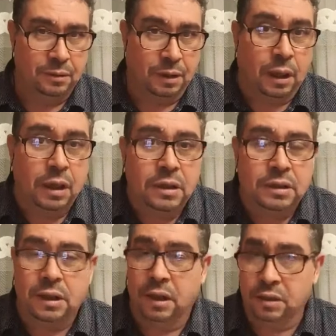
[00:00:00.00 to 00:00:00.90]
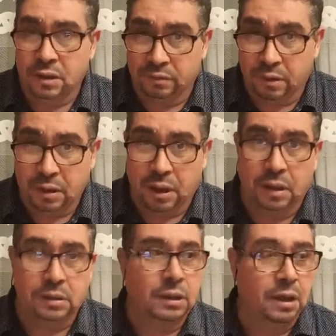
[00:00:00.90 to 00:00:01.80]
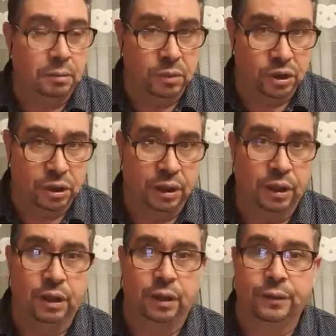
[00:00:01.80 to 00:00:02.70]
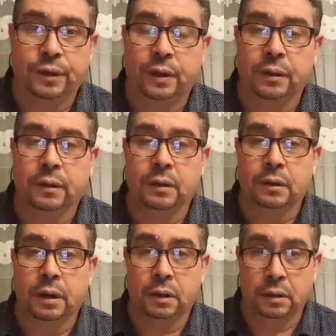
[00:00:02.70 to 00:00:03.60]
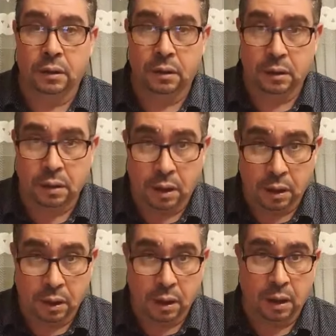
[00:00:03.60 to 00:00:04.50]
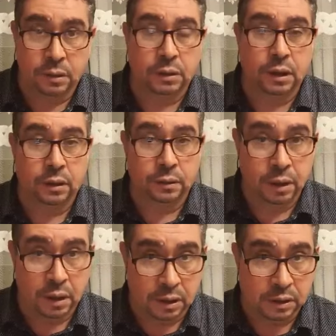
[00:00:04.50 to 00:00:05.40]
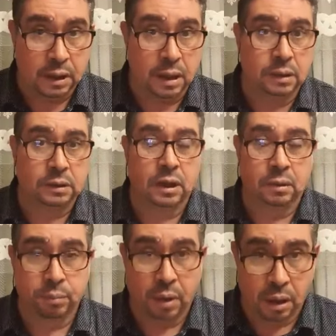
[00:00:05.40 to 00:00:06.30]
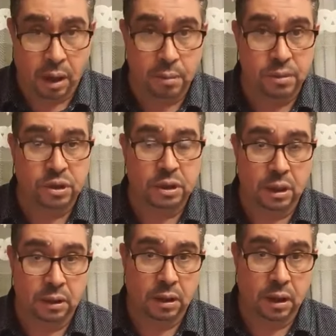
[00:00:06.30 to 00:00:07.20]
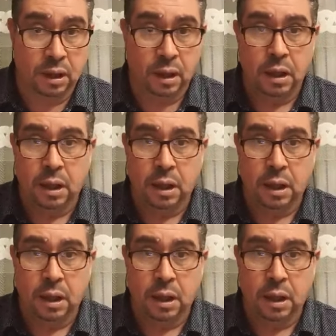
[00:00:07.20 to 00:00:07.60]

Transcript: رئيس كاين صفقات كاين مشاريع كاين كاين قرارات كاين دراسات كاين برامج كاين كذا